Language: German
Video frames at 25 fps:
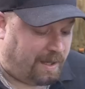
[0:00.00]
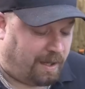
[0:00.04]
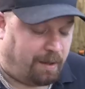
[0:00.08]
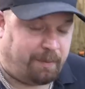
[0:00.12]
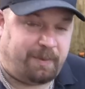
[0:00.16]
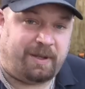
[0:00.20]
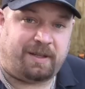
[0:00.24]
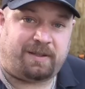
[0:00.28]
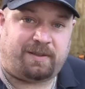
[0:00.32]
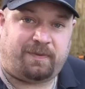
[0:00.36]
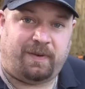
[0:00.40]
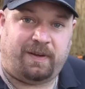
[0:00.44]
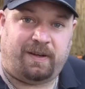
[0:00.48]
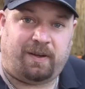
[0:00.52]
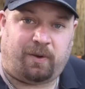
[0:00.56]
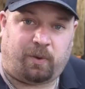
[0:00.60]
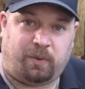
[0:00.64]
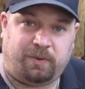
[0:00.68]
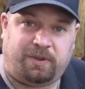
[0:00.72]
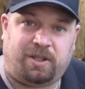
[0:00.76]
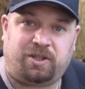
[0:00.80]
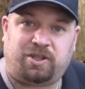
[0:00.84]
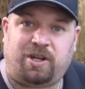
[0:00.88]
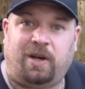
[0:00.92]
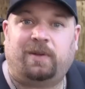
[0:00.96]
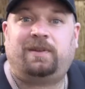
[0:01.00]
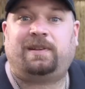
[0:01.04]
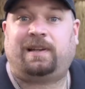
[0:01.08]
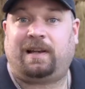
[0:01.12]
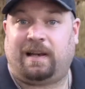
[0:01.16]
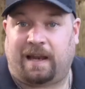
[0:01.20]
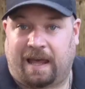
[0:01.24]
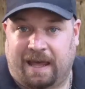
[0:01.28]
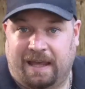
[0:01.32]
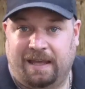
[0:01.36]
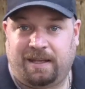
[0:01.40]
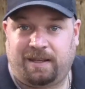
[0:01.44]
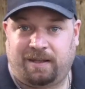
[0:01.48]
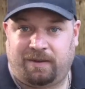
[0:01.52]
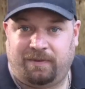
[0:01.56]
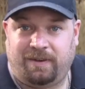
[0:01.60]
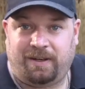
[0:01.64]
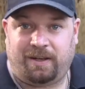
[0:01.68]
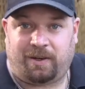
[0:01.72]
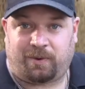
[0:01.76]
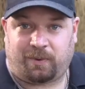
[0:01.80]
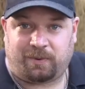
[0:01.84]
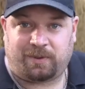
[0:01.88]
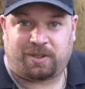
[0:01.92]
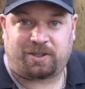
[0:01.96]
haben jetzt, wenn er runterschaut, gleich, wenn
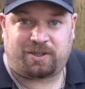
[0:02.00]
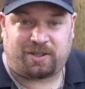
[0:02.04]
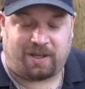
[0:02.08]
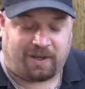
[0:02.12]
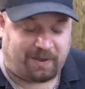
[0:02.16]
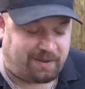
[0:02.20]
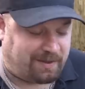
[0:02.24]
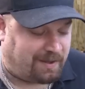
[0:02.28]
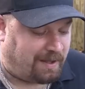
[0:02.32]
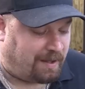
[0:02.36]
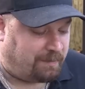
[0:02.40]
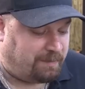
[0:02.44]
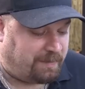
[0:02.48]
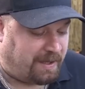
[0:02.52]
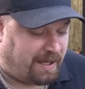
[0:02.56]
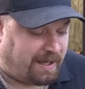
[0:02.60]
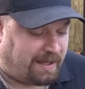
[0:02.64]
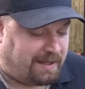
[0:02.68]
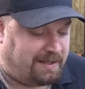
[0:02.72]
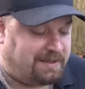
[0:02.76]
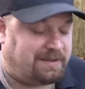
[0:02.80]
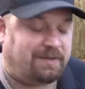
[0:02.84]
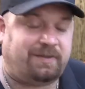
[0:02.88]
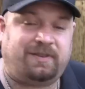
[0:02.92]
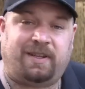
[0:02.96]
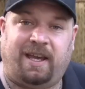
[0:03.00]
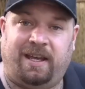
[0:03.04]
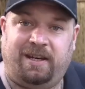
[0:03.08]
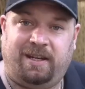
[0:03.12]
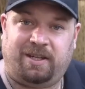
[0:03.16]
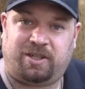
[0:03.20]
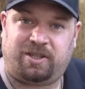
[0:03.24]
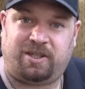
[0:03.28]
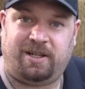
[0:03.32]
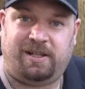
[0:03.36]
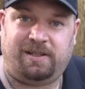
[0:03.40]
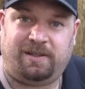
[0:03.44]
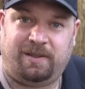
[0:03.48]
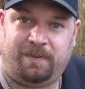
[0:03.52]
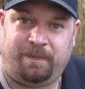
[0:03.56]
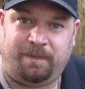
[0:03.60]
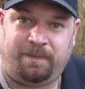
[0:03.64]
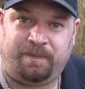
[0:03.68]
er runterschaut, haben wir alles auf Seite gestellt.